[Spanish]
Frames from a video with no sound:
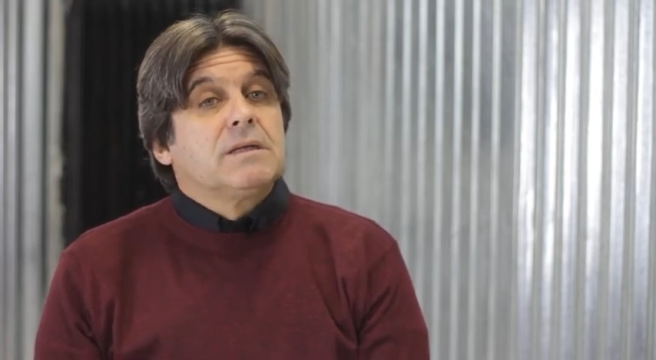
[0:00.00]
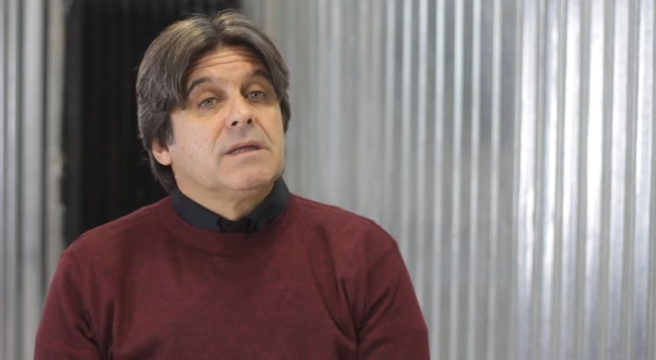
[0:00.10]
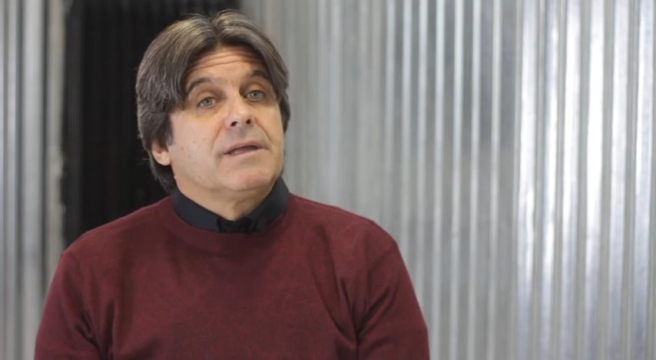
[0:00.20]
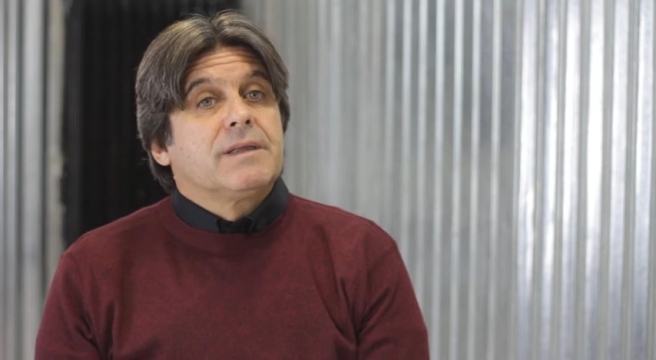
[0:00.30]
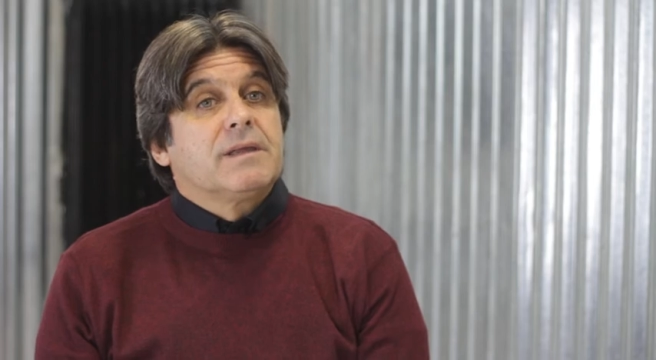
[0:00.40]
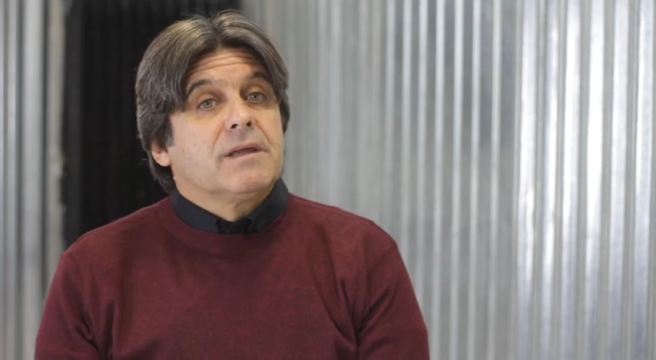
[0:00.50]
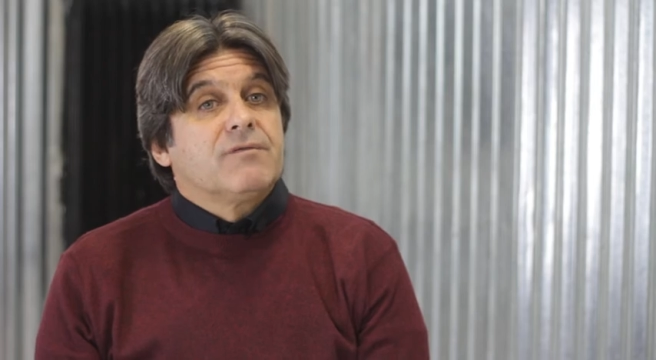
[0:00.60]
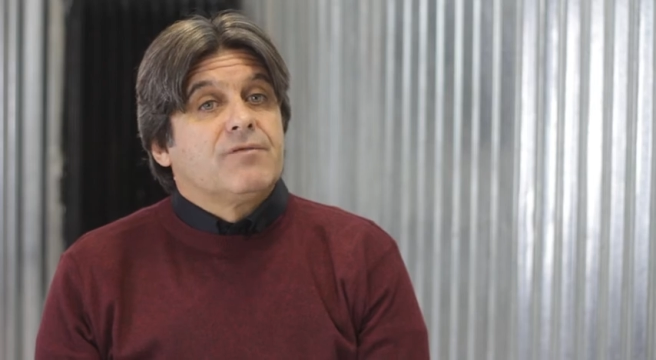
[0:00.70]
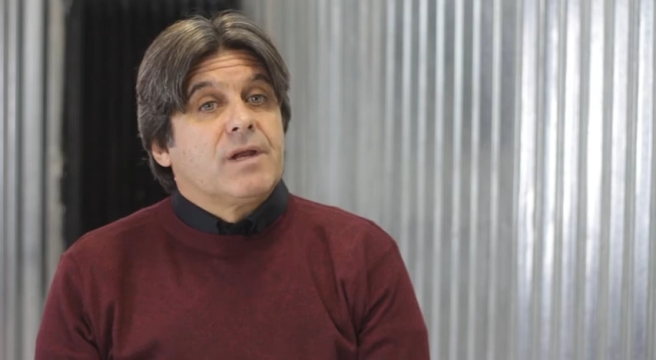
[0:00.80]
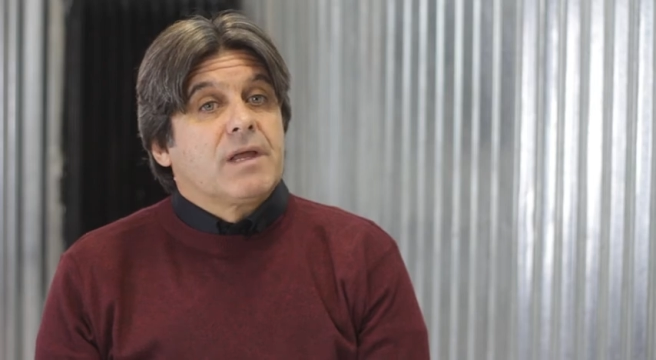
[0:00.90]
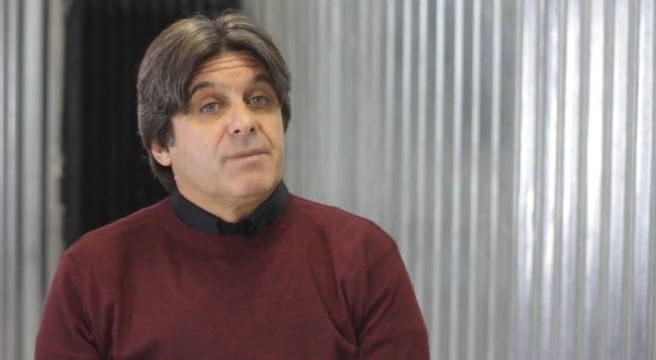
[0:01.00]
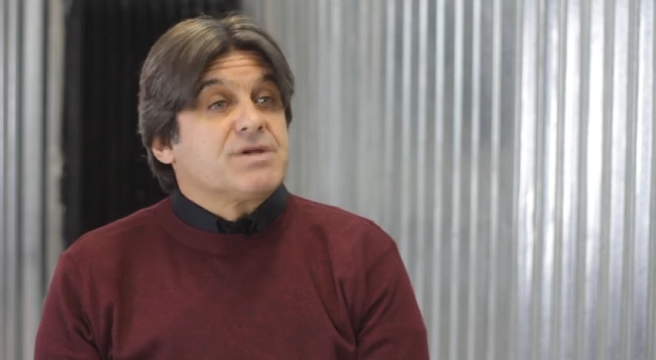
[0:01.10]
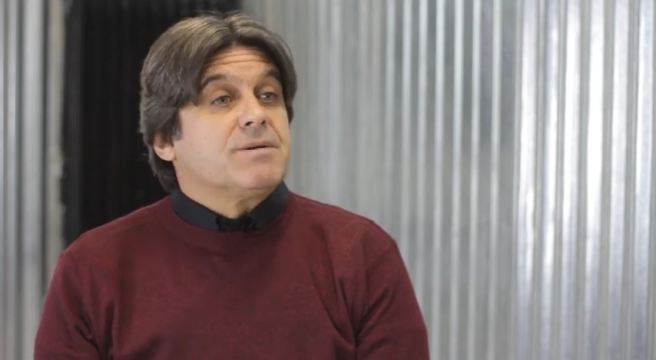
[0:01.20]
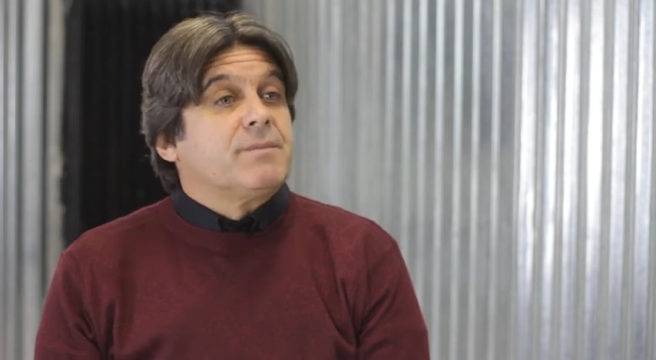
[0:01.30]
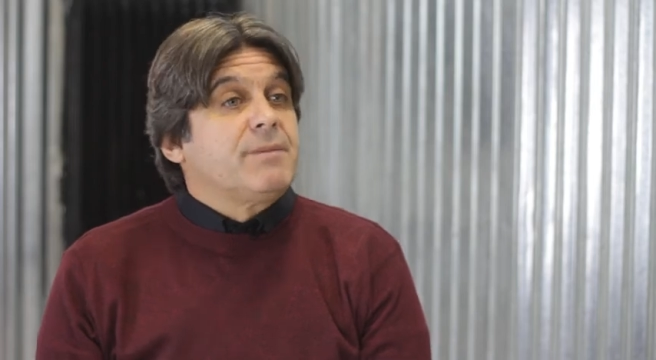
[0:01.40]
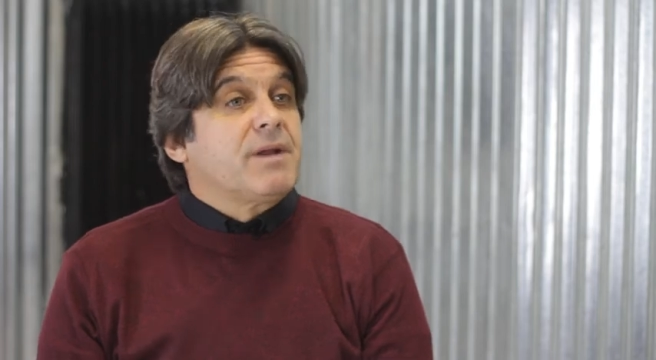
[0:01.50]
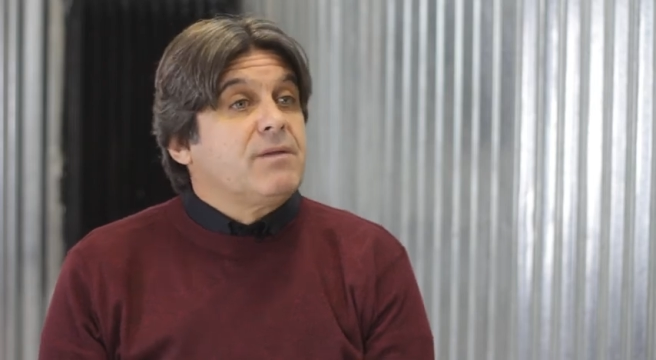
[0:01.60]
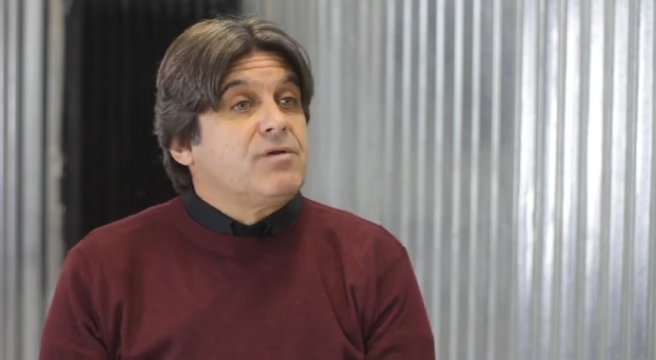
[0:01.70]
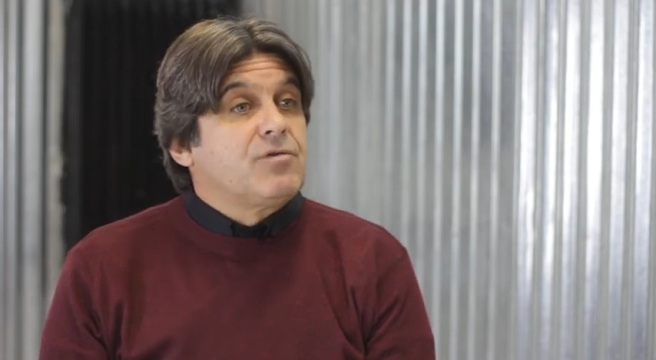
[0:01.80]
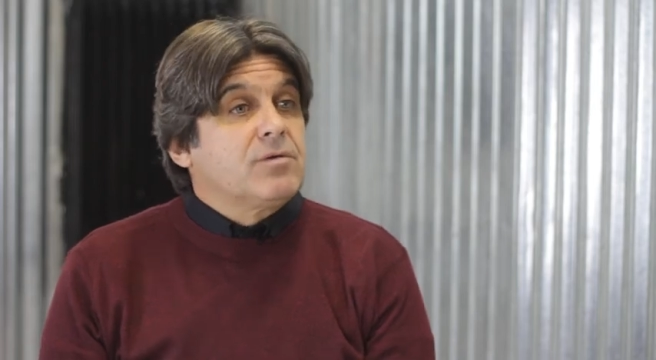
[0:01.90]
este, fue el que me llevó a primera
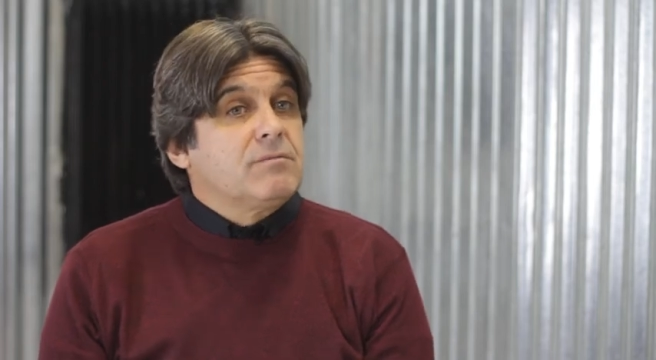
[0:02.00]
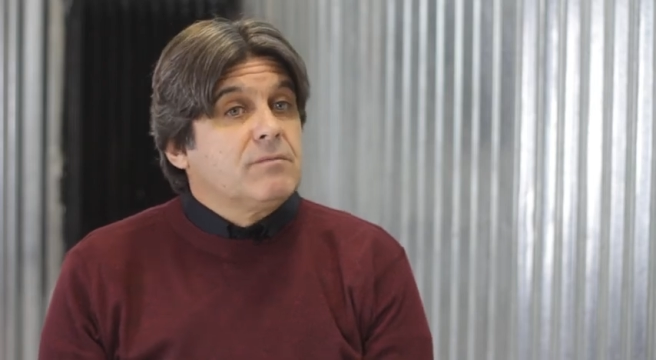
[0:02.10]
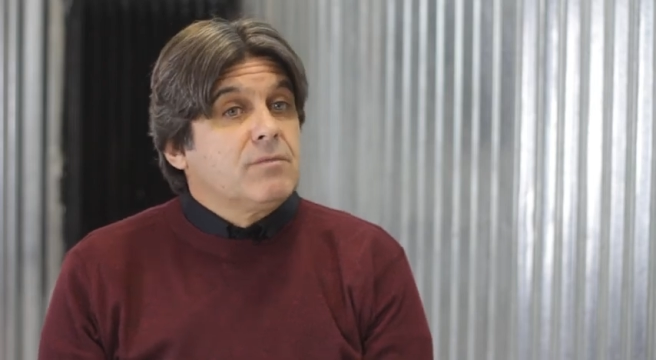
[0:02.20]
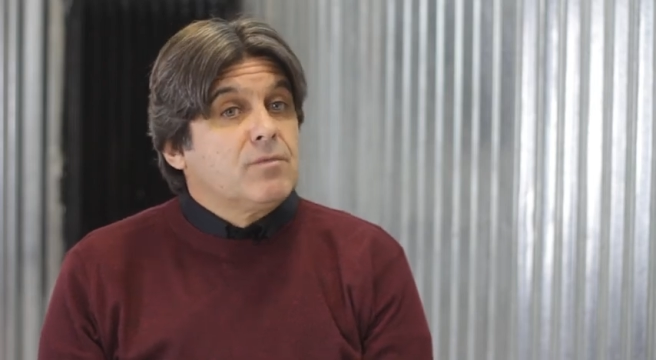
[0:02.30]
división.